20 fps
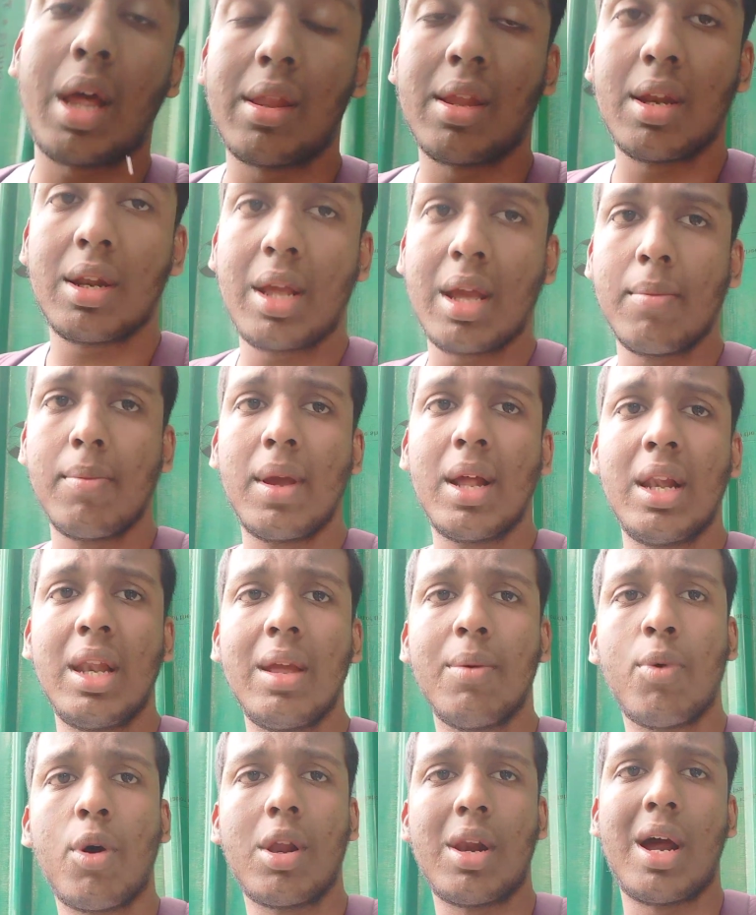তাদেরকে
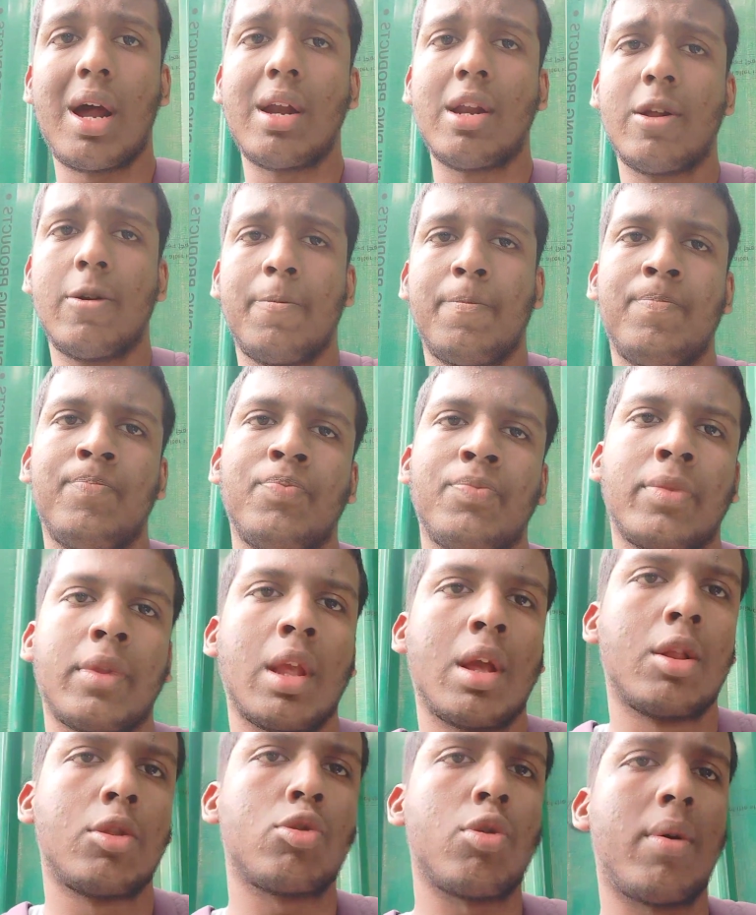মেনলি বলার
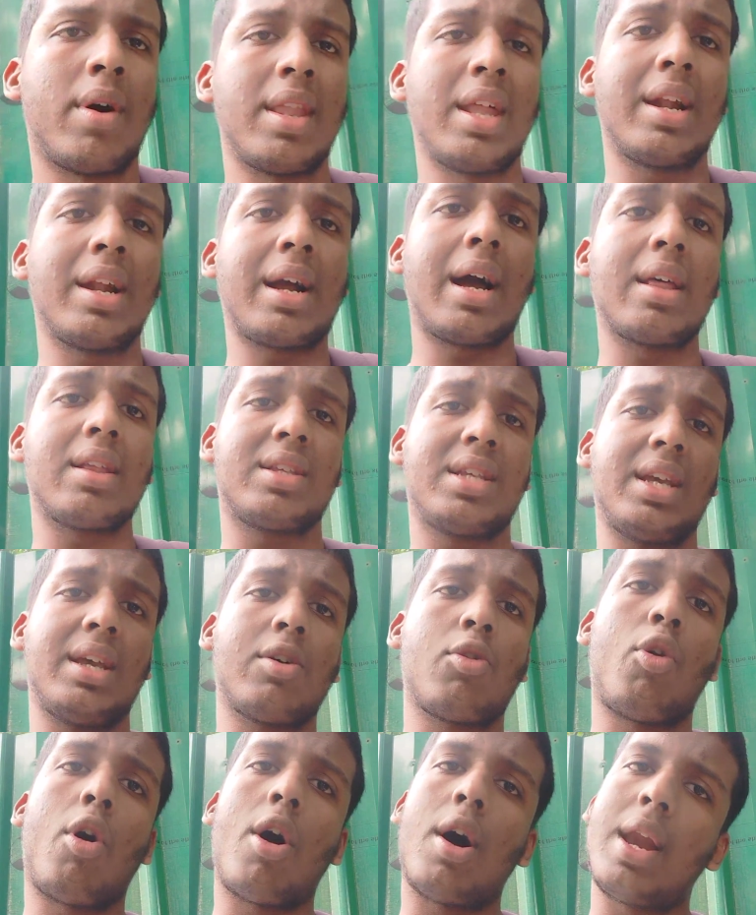তোমাদের কাছে
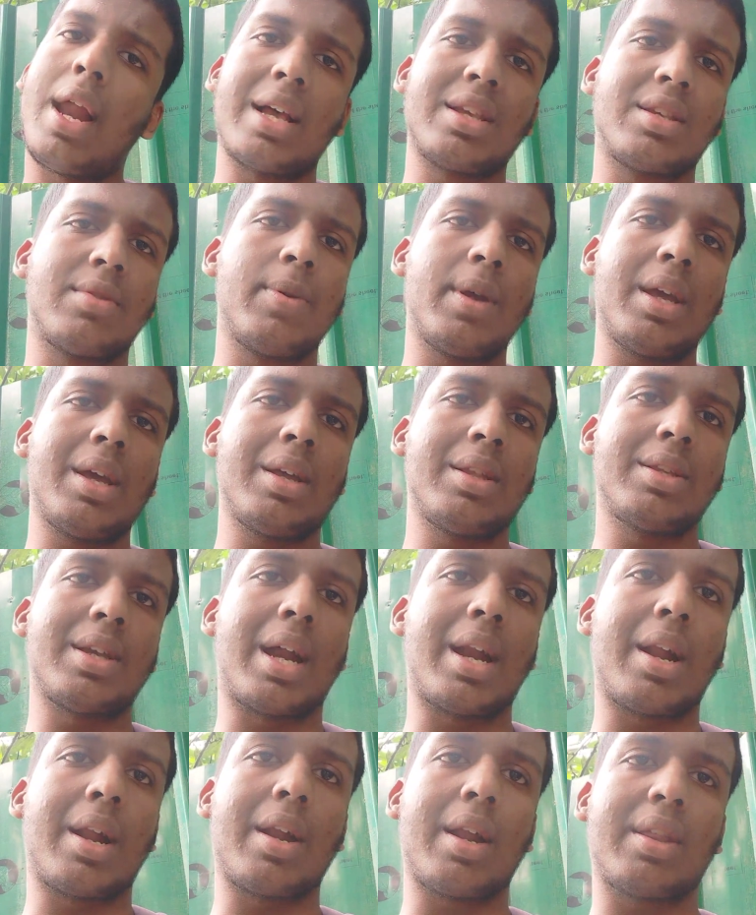কল আসবে
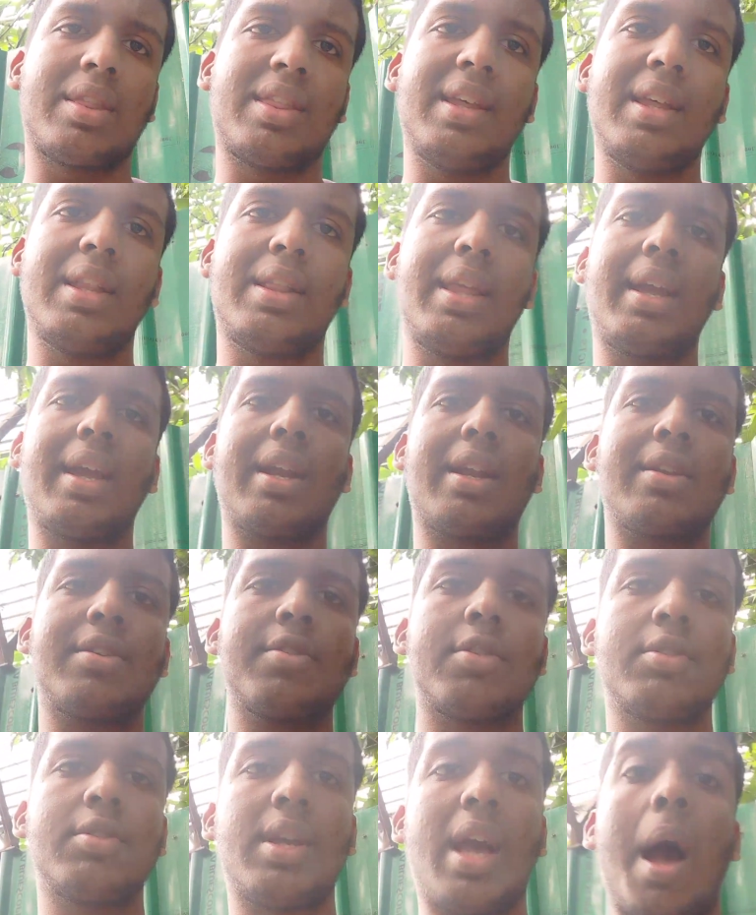যারা যারা সি থ্রি
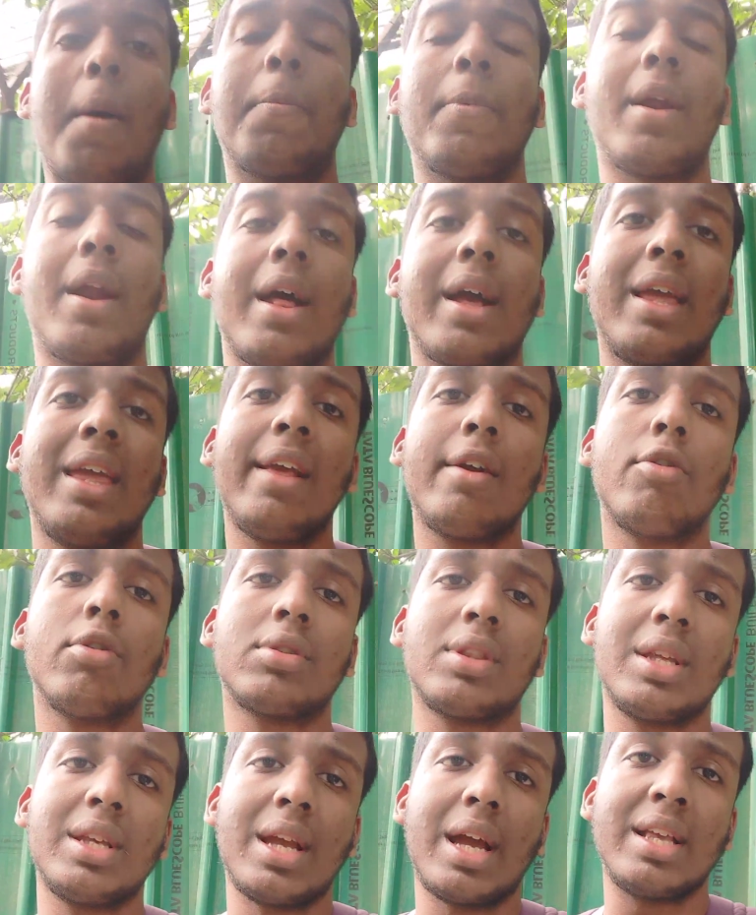কেটেছো যে আপনারা কি
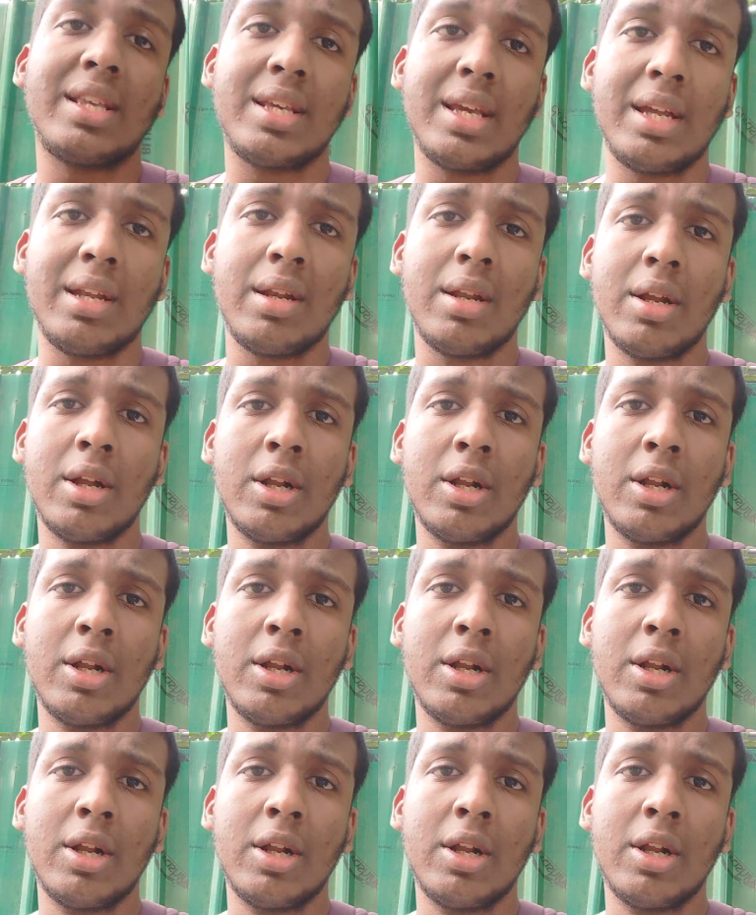করতে চাইছেন